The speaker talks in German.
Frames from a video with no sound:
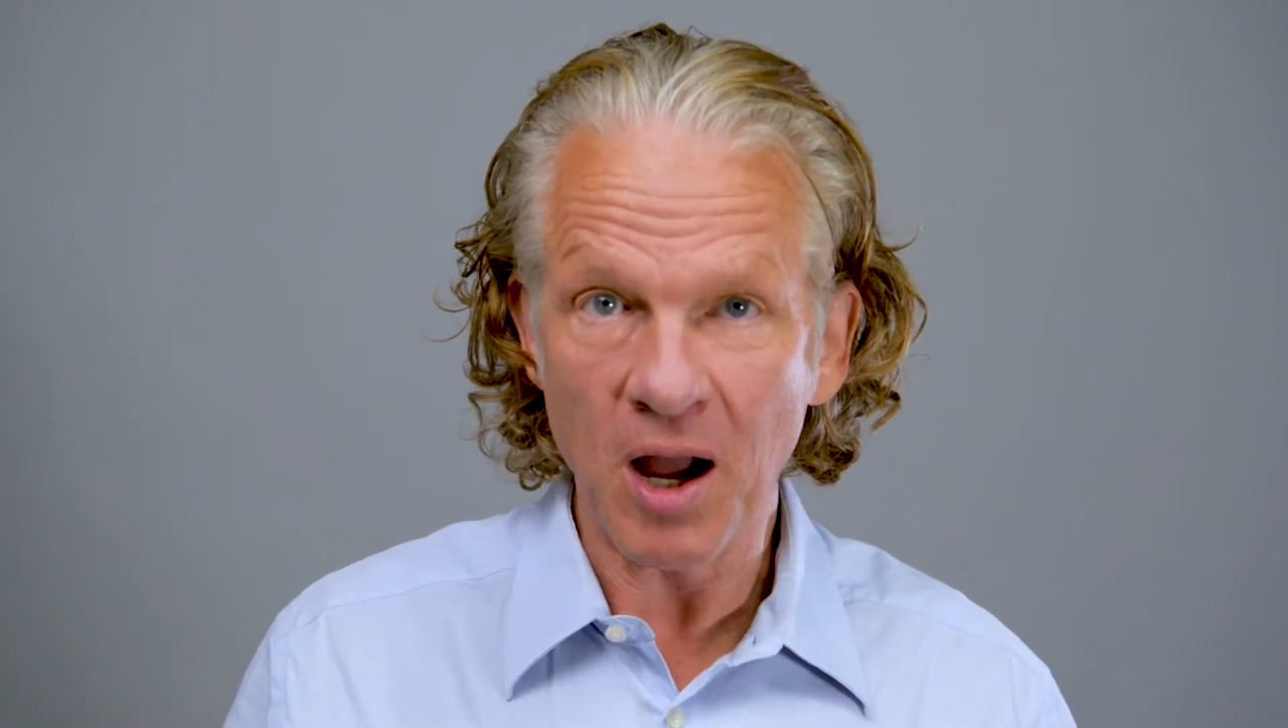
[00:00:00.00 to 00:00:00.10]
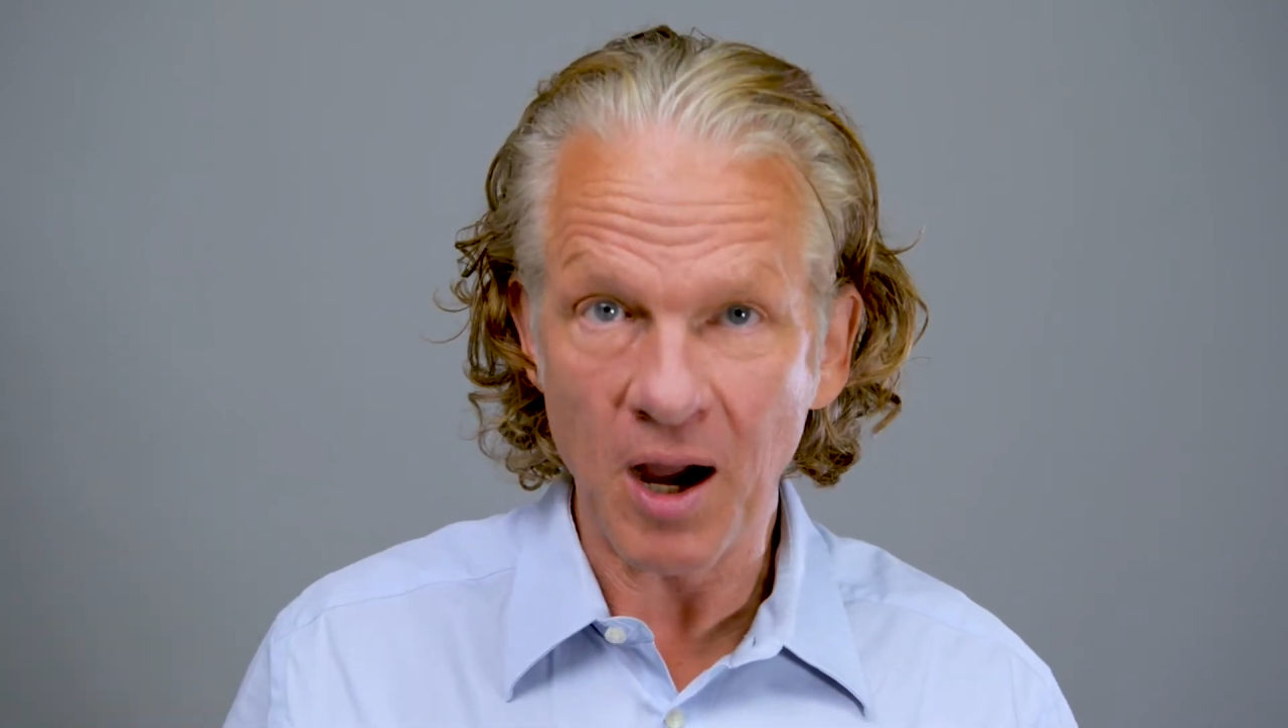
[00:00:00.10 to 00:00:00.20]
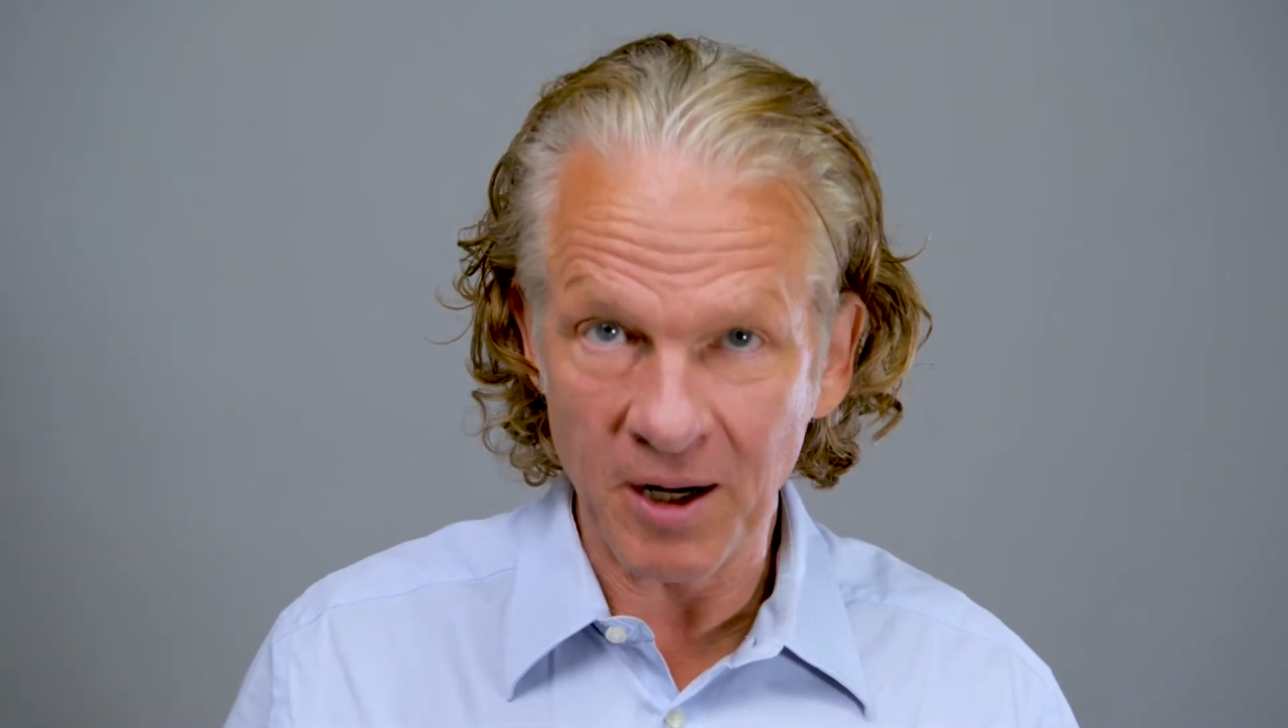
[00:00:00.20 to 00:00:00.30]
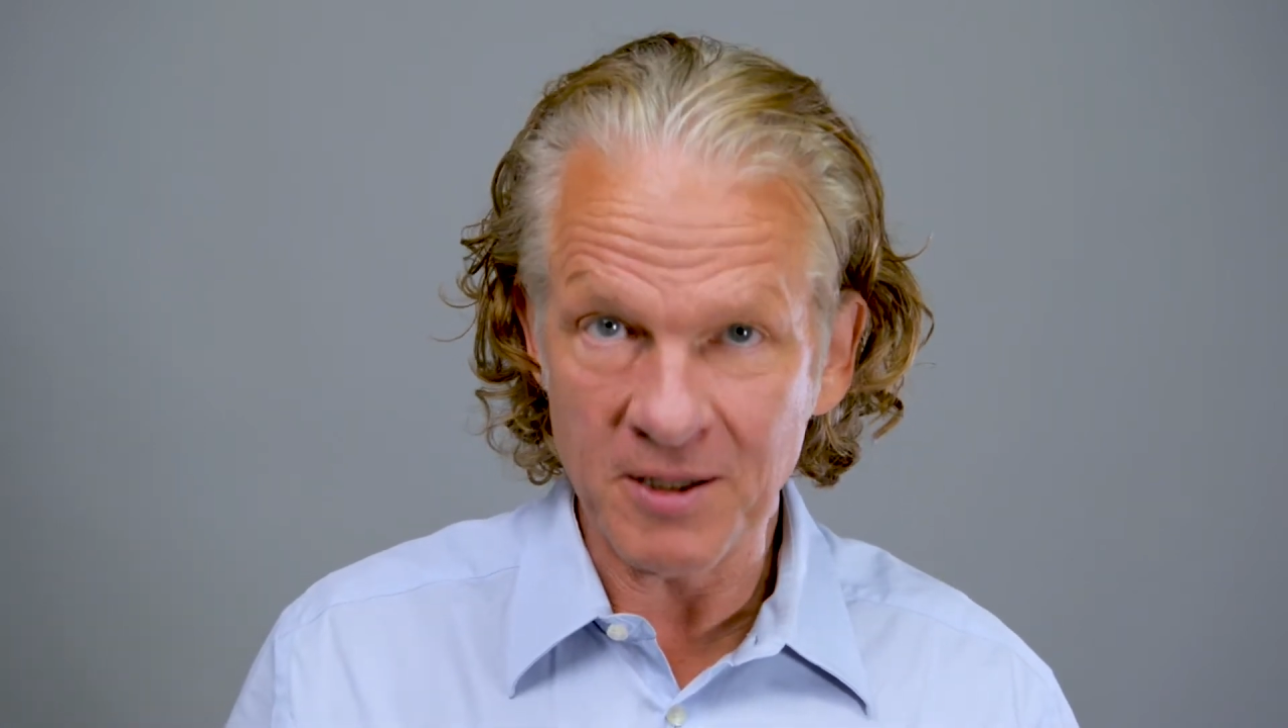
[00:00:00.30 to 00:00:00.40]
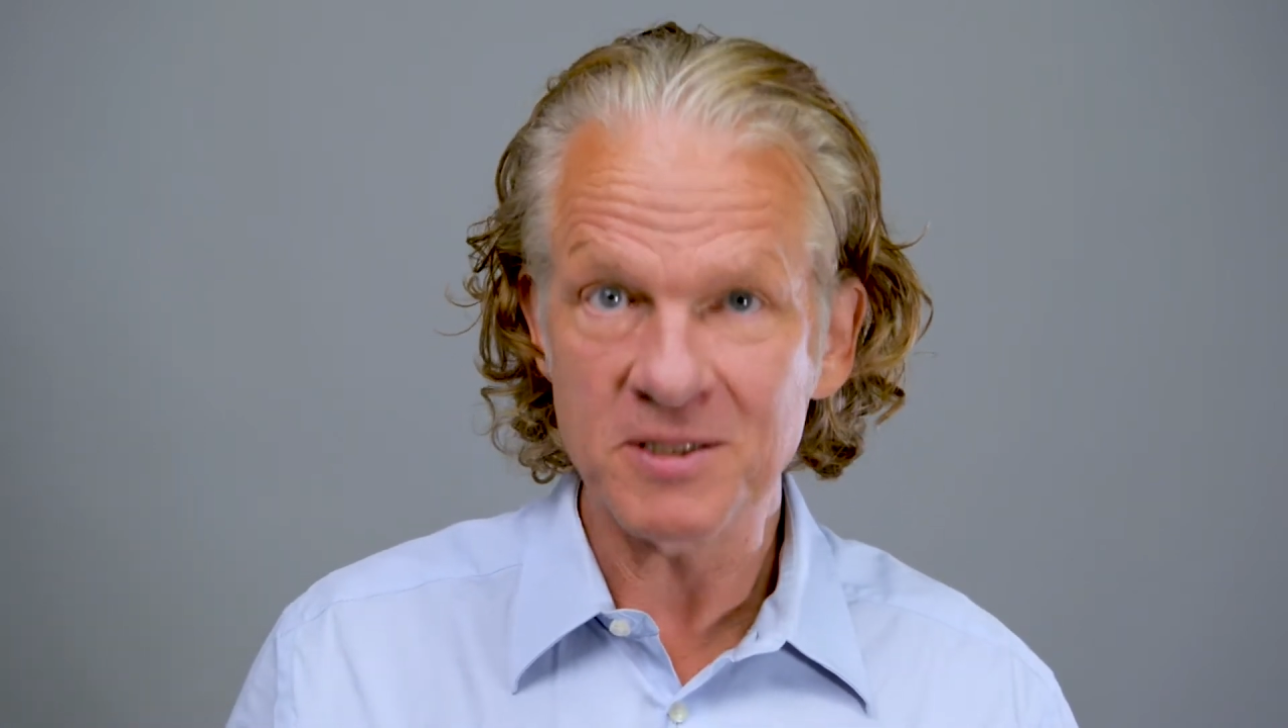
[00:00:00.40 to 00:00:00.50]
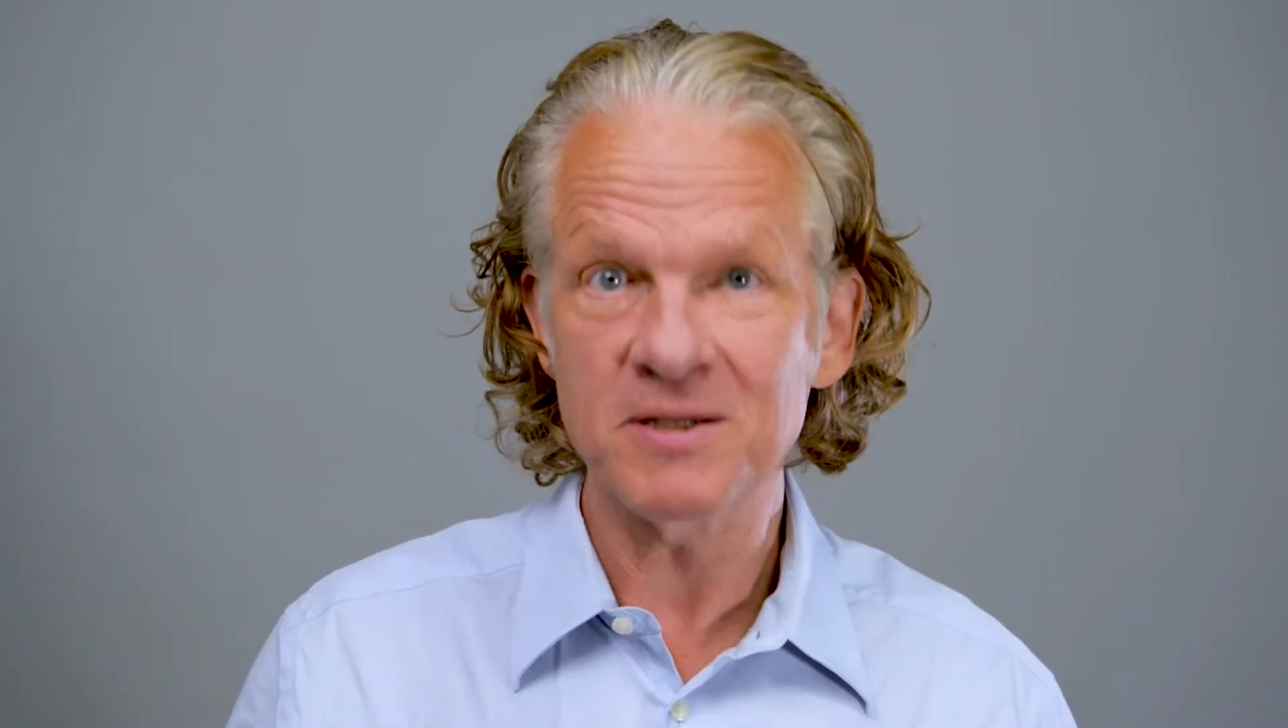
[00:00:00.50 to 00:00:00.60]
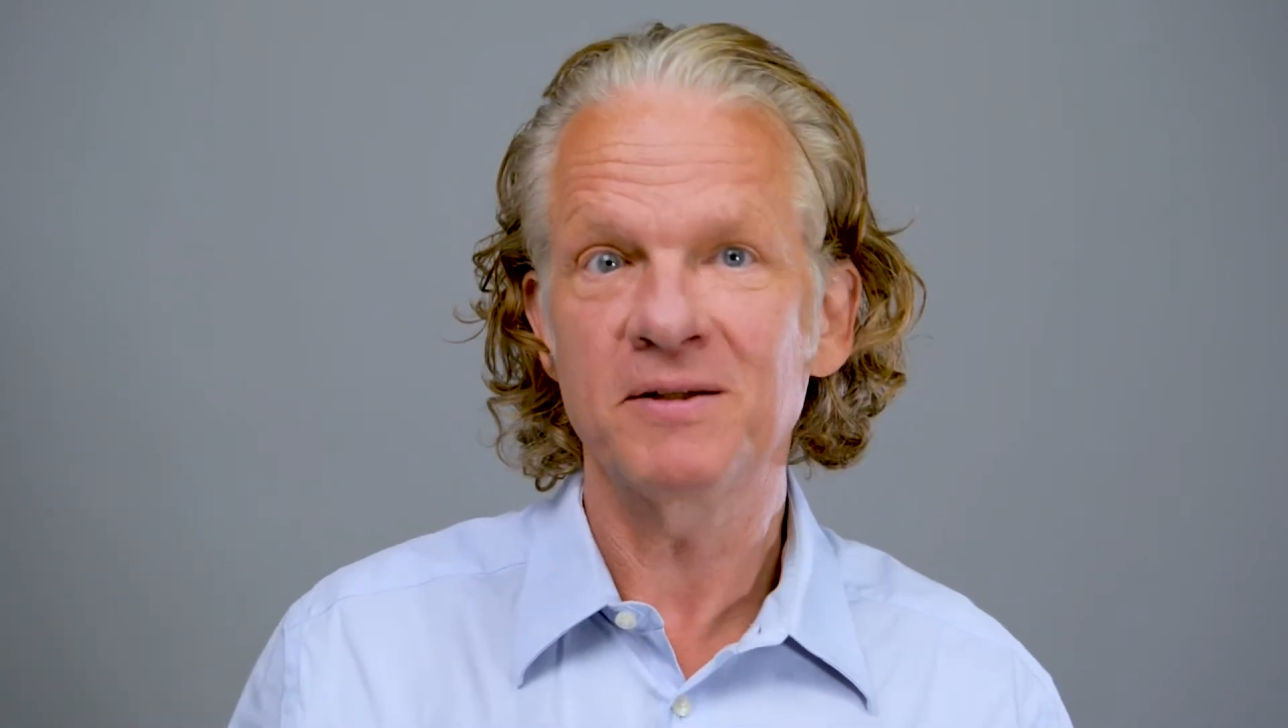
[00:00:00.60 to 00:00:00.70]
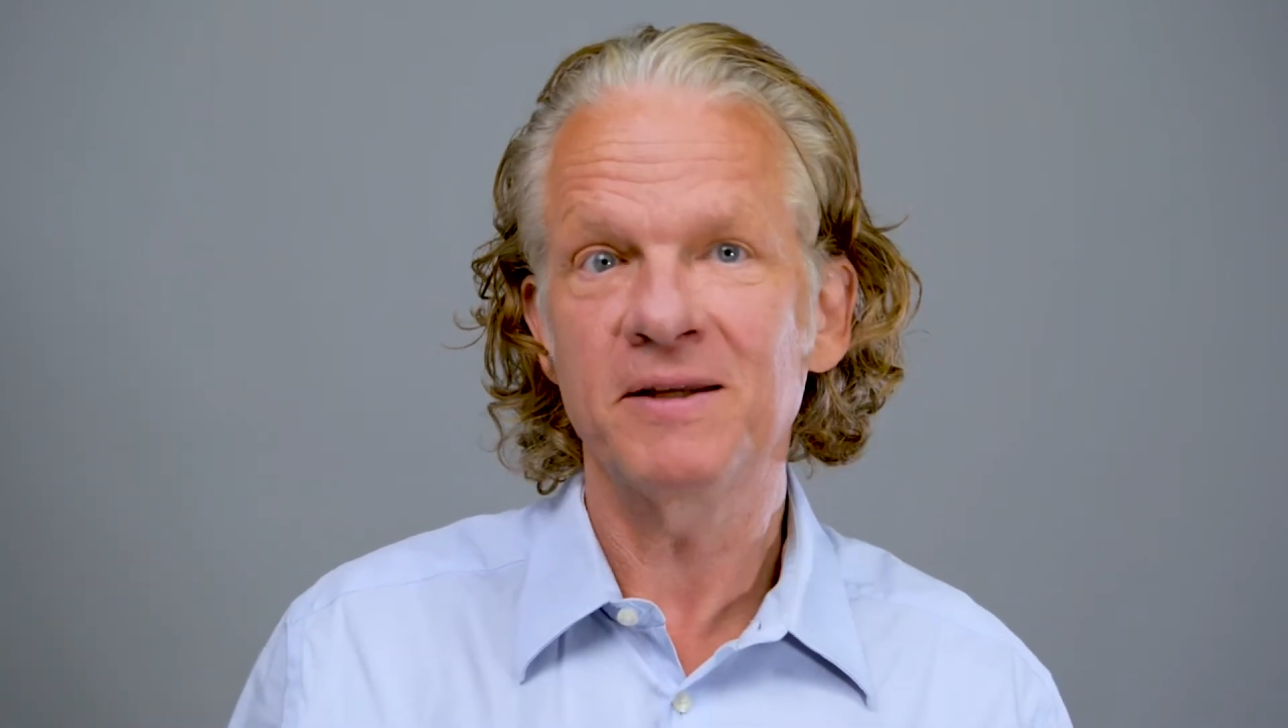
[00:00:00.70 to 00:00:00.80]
alles